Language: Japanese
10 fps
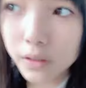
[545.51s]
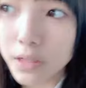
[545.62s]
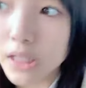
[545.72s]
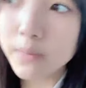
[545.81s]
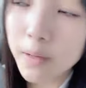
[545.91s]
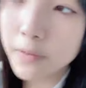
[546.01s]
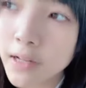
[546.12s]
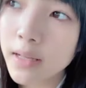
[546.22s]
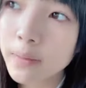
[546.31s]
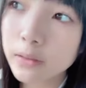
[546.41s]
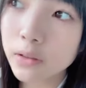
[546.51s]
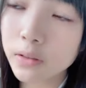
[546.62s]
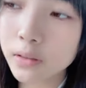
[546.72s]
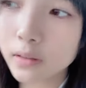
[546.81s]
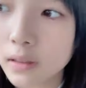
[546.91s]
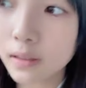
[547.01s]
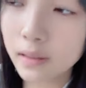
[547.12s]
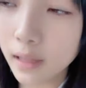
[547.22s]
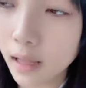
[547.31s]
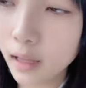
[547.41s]
広島未来
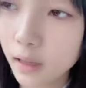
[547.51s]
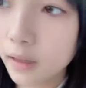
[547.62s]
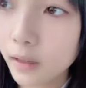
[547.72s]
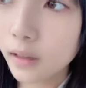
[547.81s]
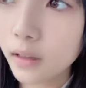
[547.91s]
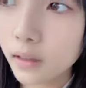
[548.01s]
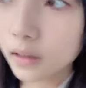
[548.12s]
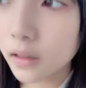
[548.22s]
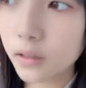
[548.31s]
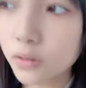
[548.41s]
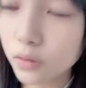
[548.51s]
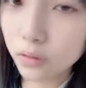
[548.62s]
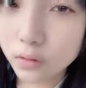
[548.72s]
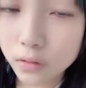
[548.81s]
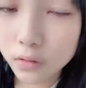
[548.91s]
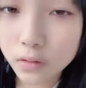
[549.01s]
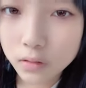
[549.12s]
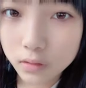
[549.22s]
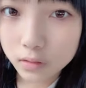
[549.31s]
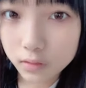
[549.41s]
バトンがあの
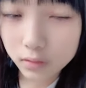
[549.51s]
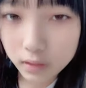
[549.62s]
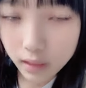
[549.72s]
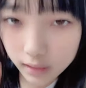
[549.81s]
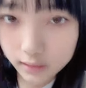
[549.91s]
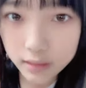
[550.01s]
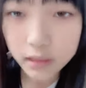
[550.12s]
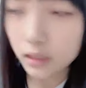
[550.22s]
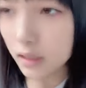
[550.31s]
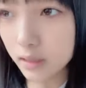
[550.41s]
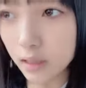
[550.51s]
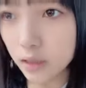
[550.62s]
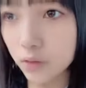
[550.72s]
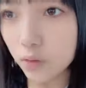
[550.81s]
あったじゃないですか昨